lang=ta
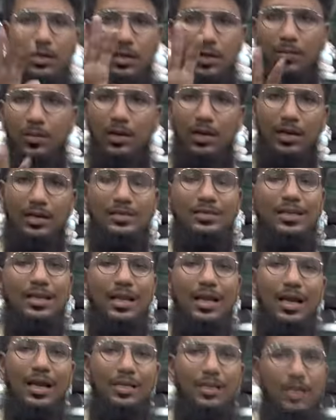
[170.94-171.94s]
ட்ரிபிள் நைன்
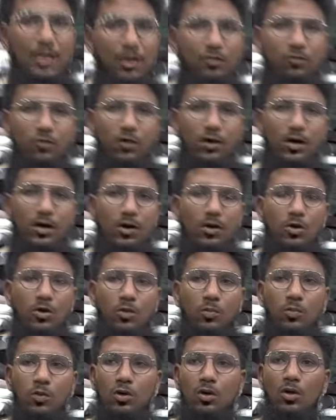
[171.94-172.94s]
சிங்கிளாக இருந்தாங்கன்னா ஃபோர் ஹண்ட்ரட்
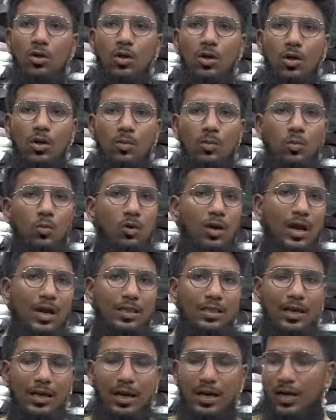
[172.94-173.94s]
வரும் ப்ரோ
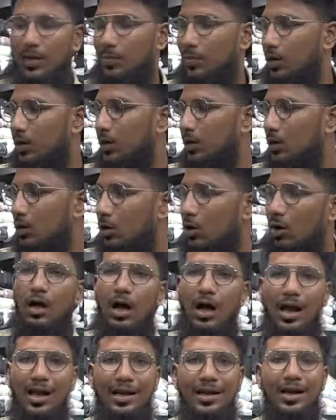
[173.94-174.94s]
மூணாவது தானே ட்ரிபிள் நைன் வரும்
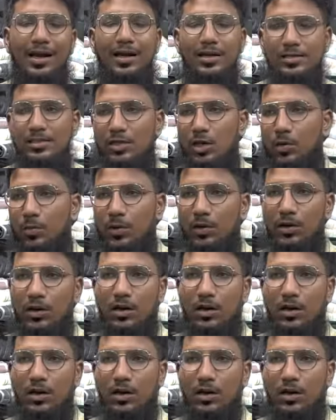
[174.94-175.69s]
ஆன்லைன் ஆர்டர்ஸ் தேவைப்படுறாங்க